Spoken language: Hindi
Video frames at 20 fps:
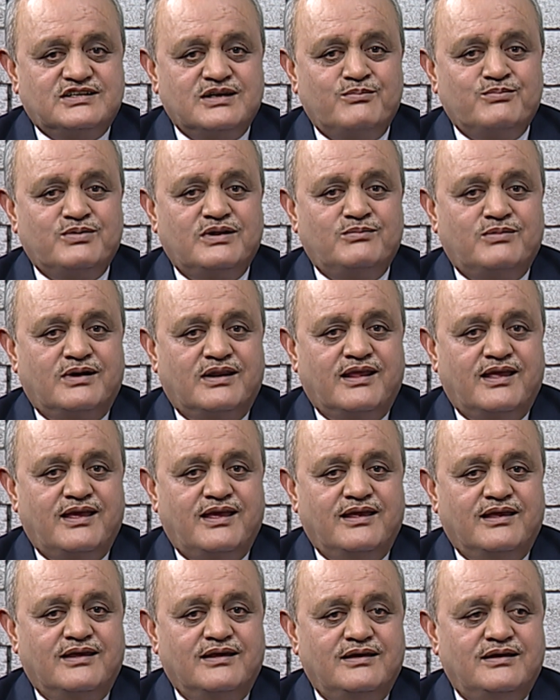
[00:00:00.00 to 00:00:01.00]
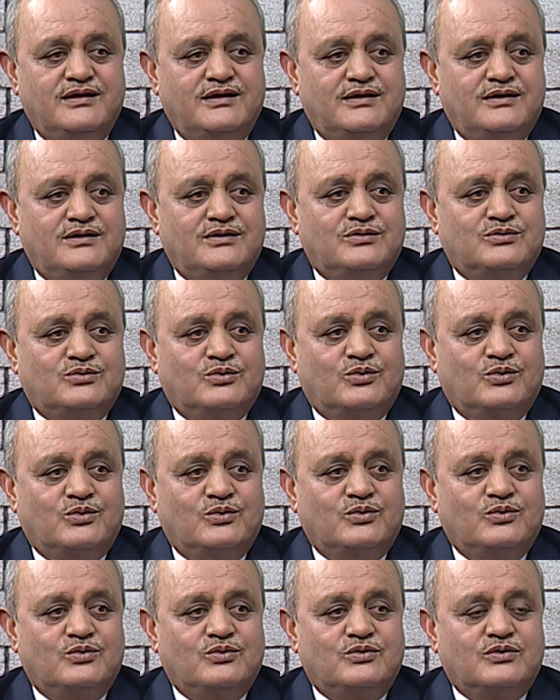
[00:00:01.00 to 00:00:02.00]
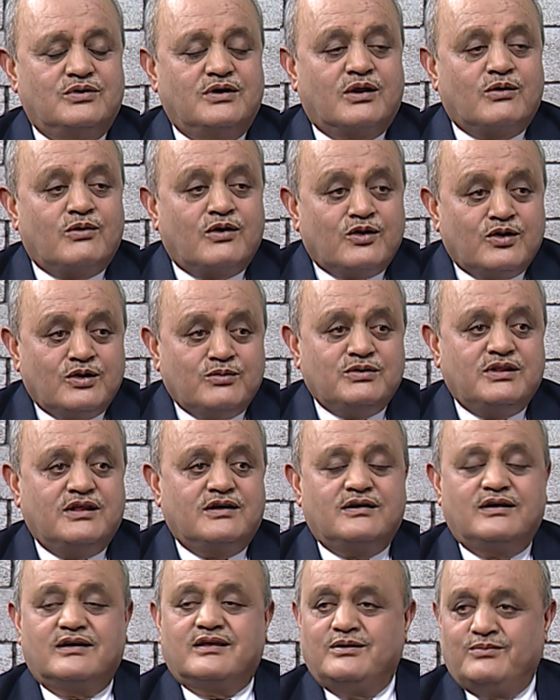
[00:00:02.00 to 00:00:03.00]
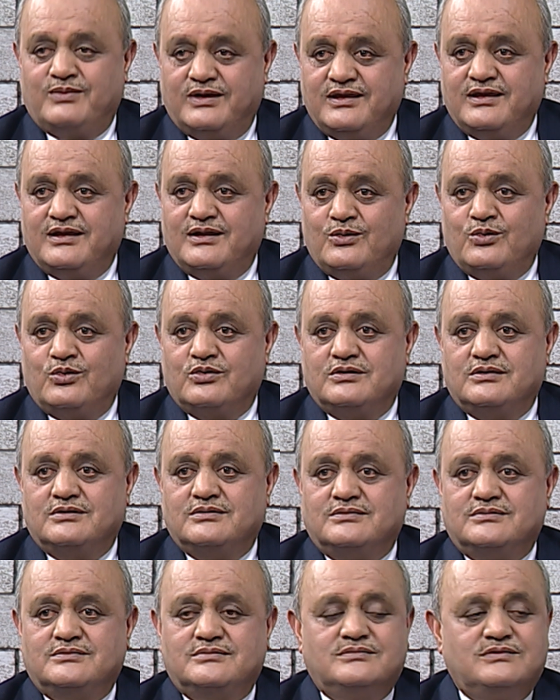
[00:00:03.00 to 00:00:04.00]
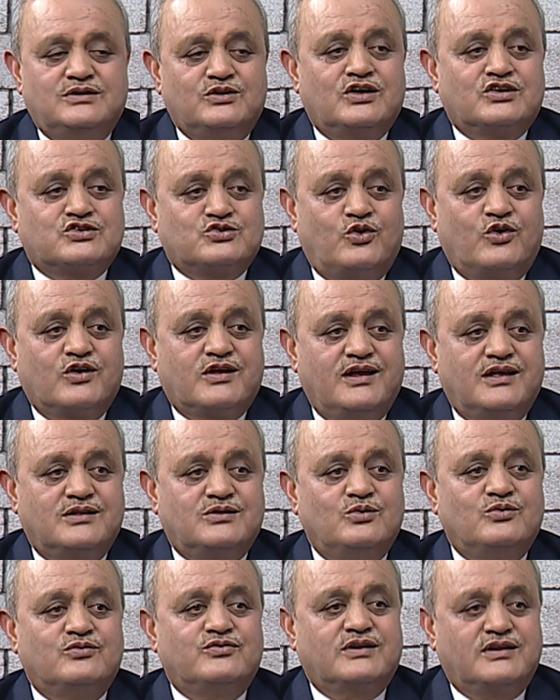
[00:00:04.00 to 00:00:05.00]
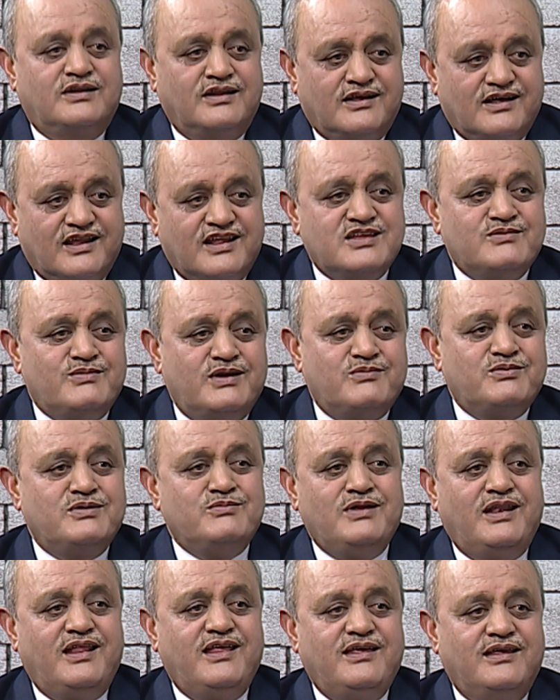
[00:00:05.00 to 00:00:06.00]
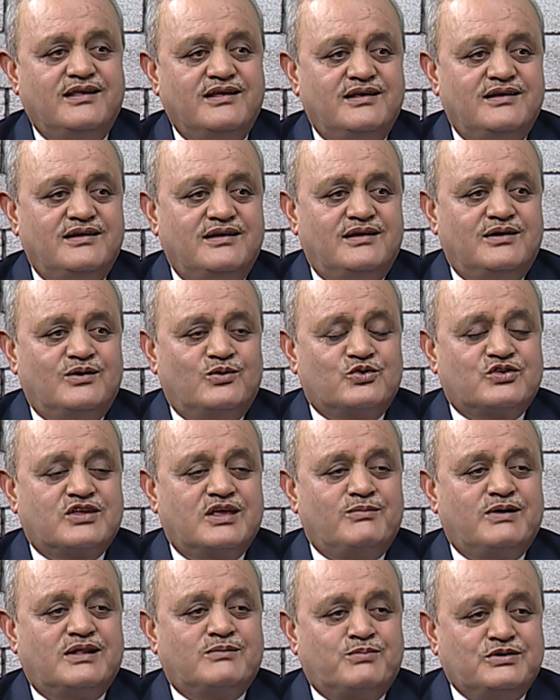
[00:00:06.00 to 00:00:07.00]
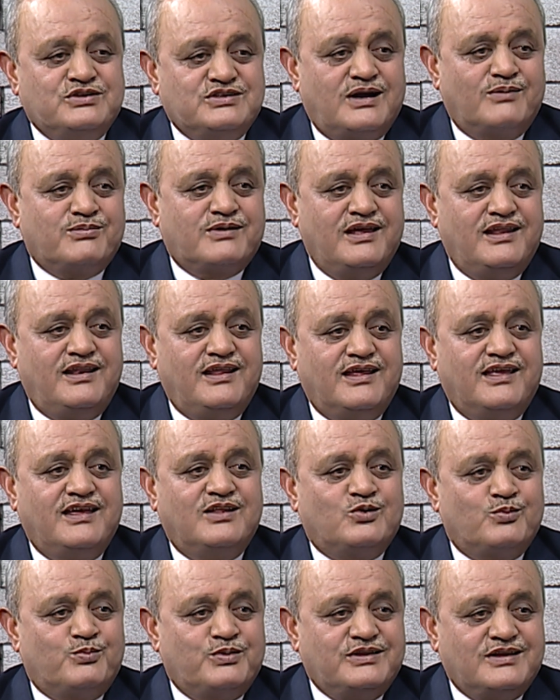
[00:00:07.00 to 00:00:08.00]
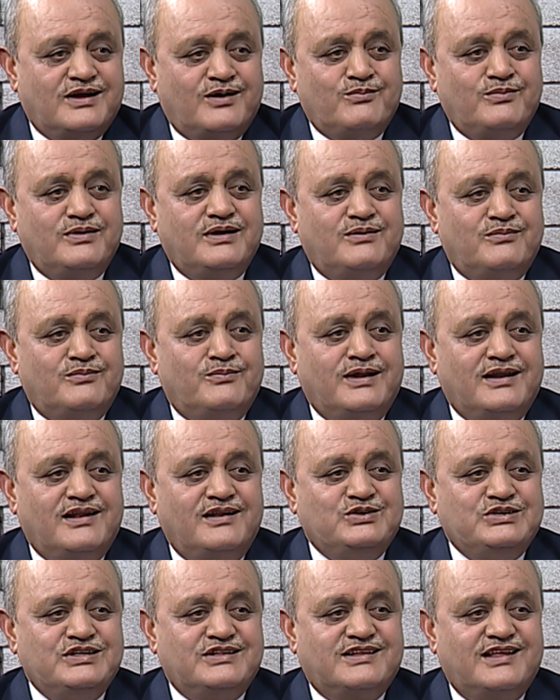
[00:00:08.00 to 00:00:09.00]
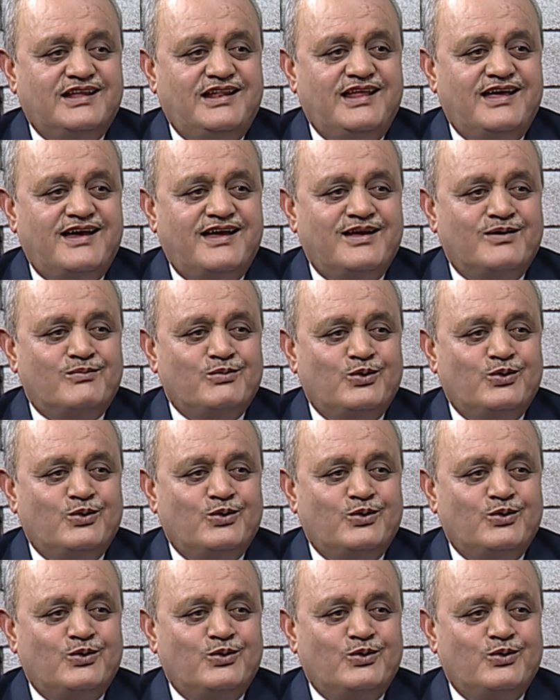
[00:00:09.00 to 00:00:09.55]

चैम्पियन बन गए तो घर वालों ने भी देखा कि भई ये लोग इनका शौक़ है तो फिर इनक्रेजमेंट भी मिली उसके बाद पंजाब खेलने गए तो पंजाब में मेडल जीत के ले आए हम